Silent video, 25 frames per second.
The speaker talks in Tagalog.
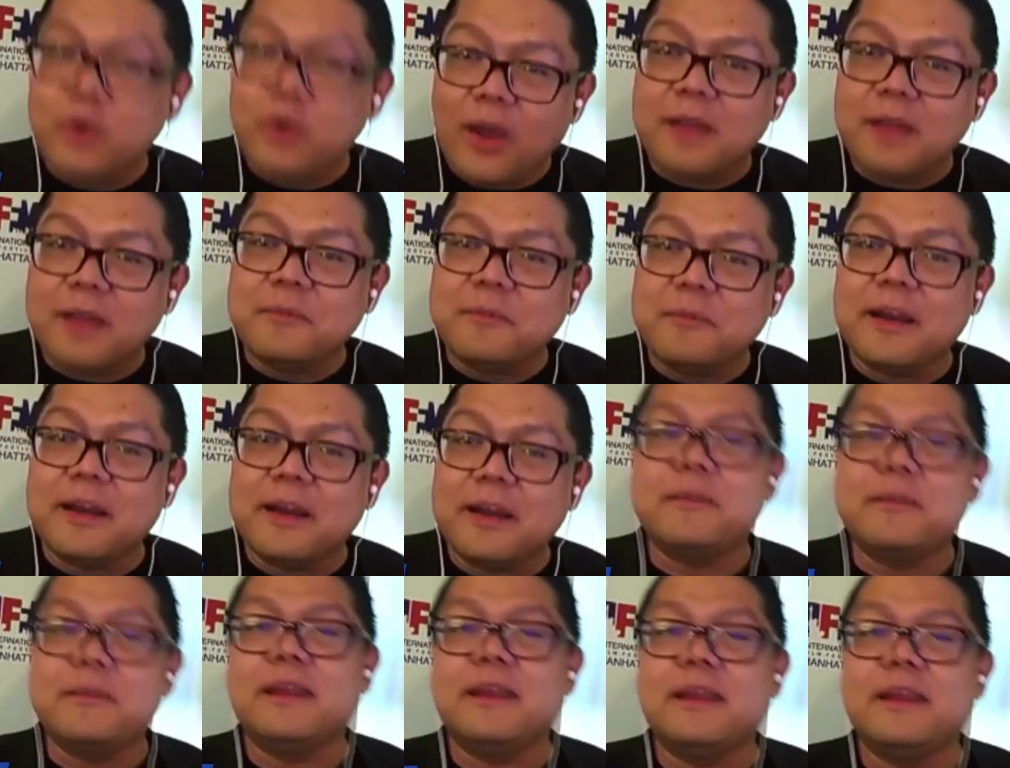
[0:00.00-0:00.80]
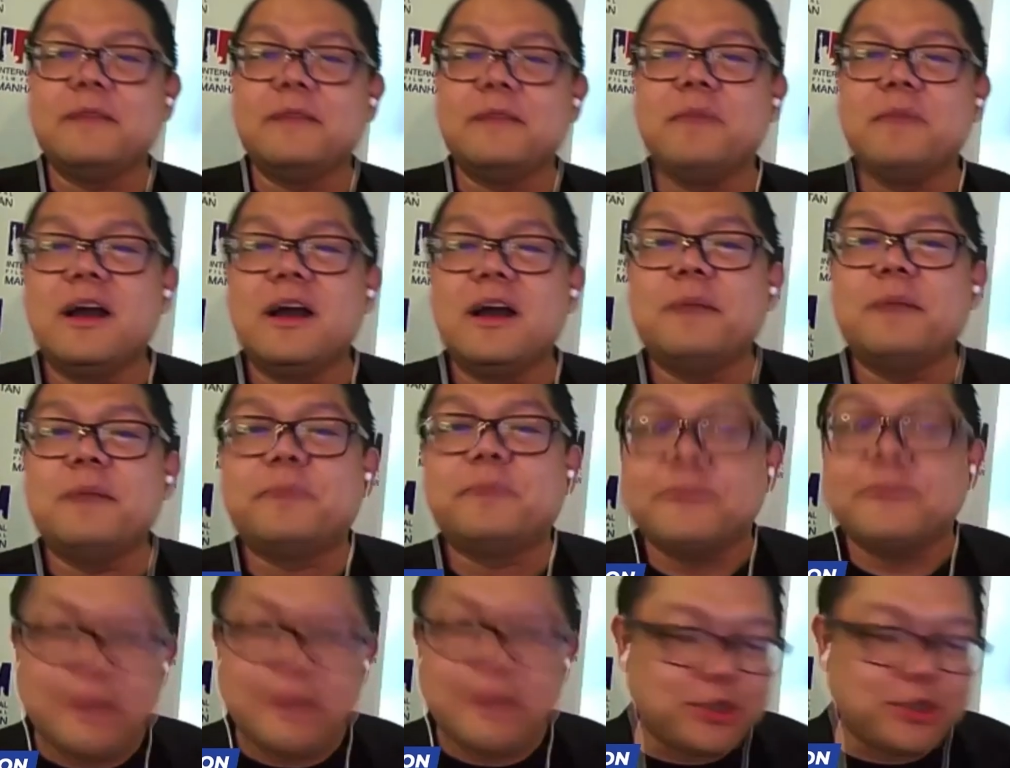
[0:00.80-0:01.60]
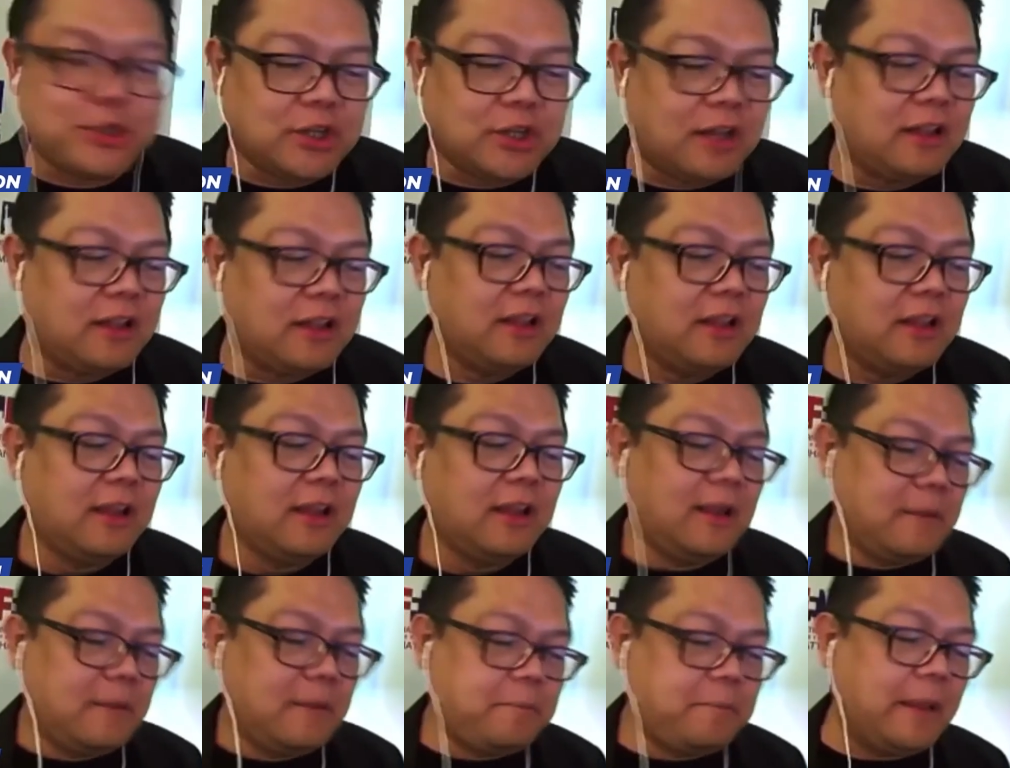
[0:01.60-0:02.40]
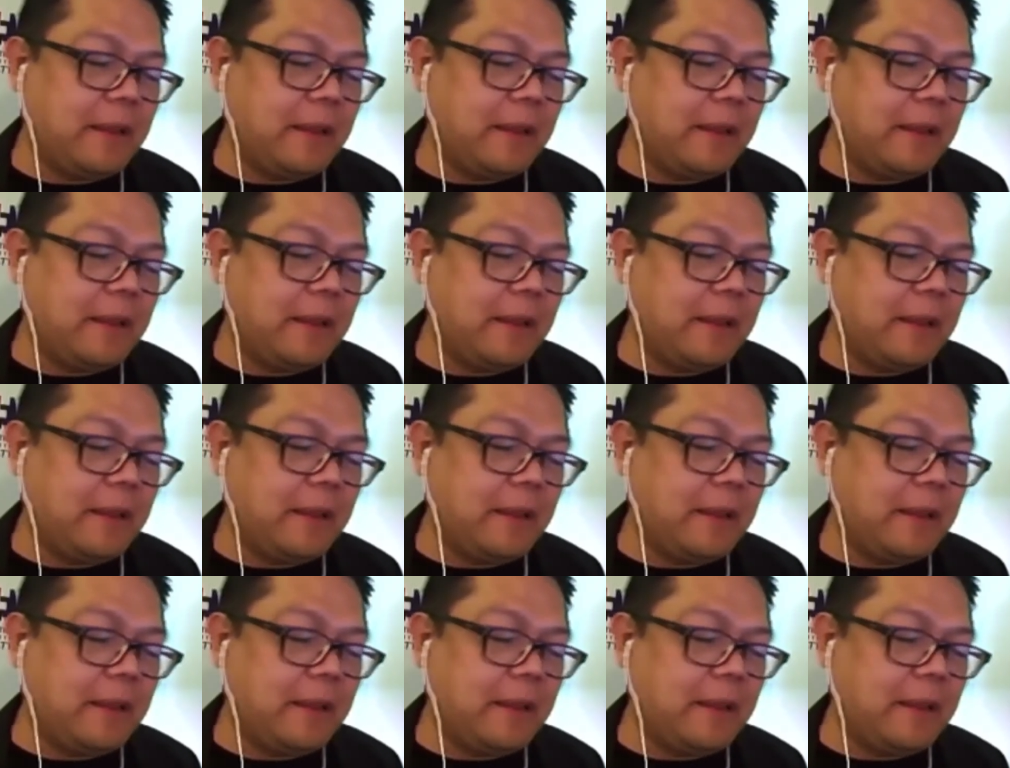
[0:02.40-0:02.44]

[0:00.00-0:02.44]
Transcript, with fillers: baguhan, marami ring mga professional,